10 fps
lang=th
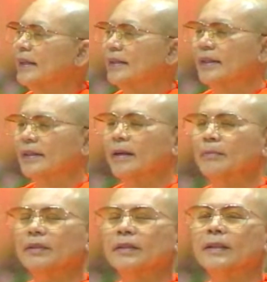ยังได้แค่
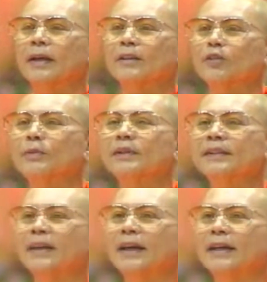ปริญญาสองป
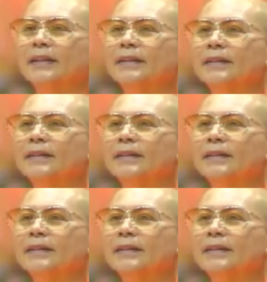ริญญา